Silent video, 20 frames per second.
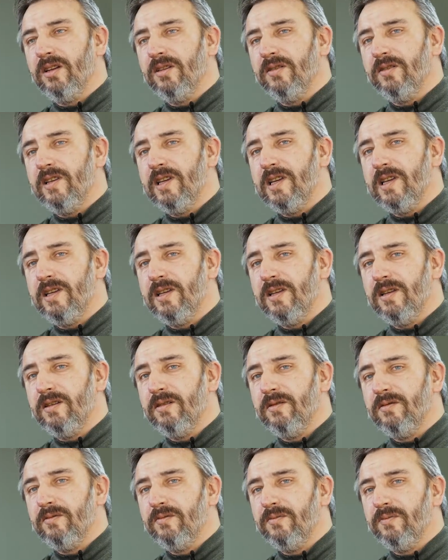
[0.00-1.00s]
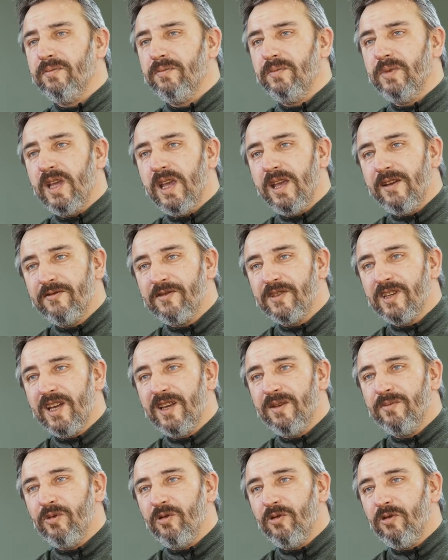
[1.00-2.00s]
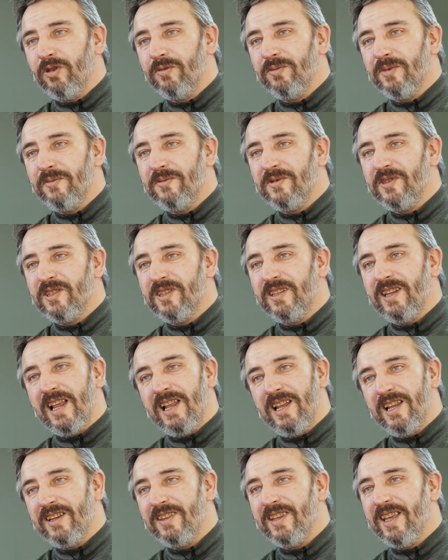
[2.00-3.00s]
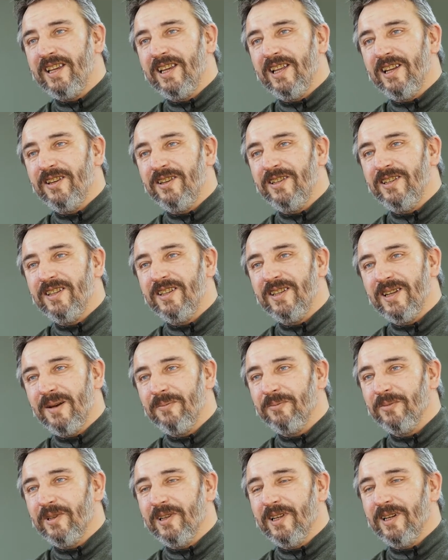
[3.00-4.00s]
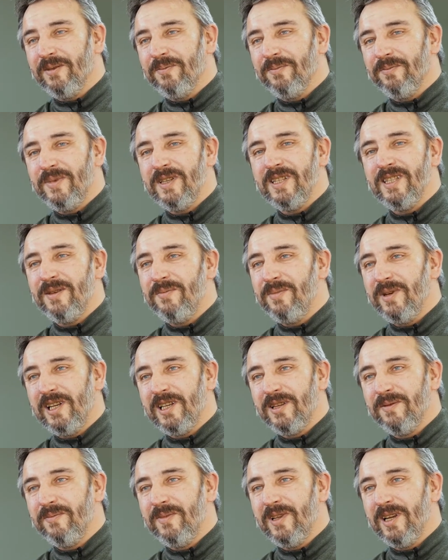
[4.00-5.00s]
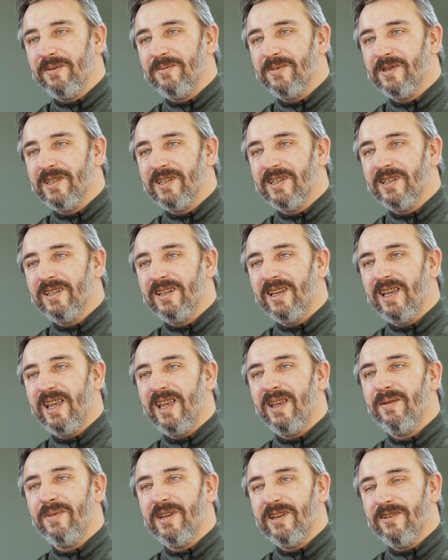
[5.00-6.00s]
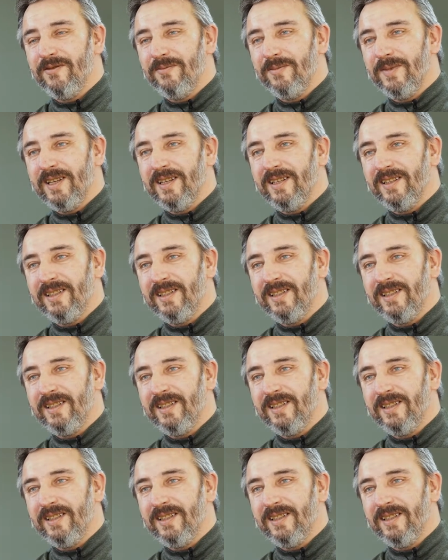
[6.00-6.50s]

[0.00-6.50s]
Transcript: Ee, bir ev sahibi olmamız için ellerinden geleni yaptılar. Biz de birikimlerimizi Emin evimde